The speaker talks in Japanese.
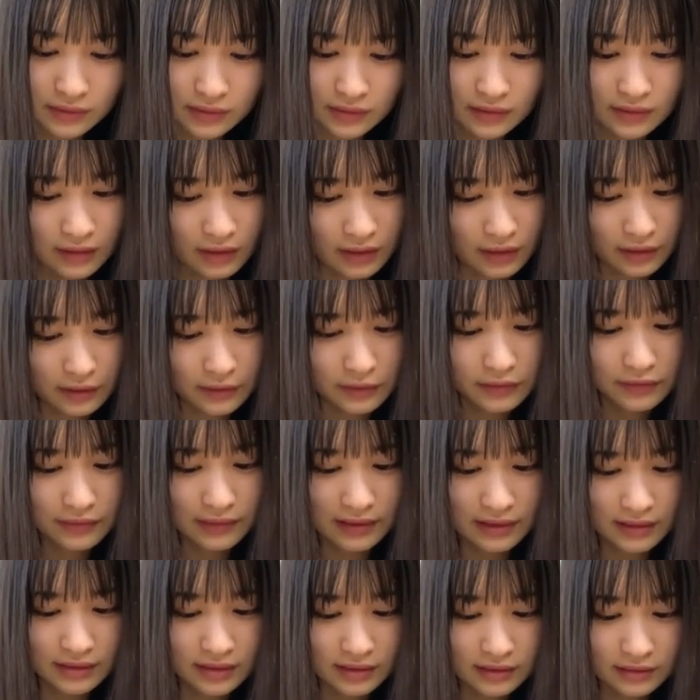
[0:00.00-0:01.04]
なんか夜は
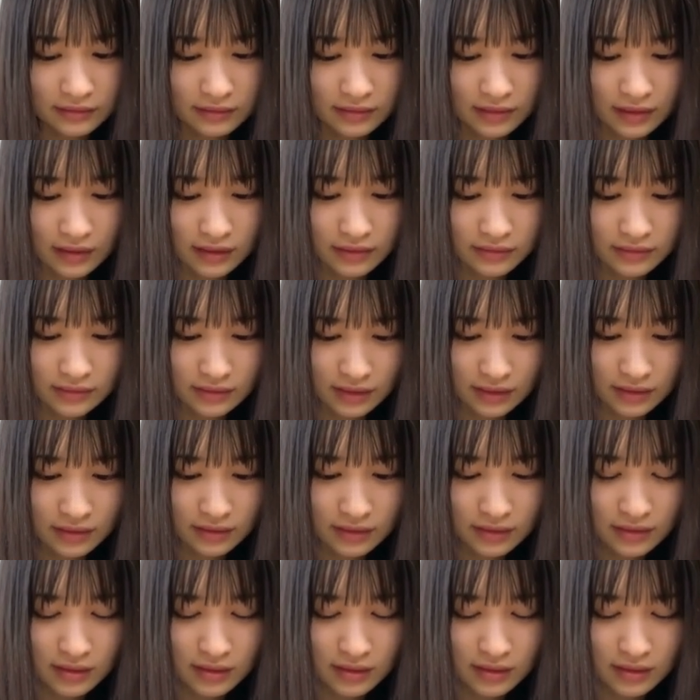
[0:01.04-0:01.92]
来てるんだけどさ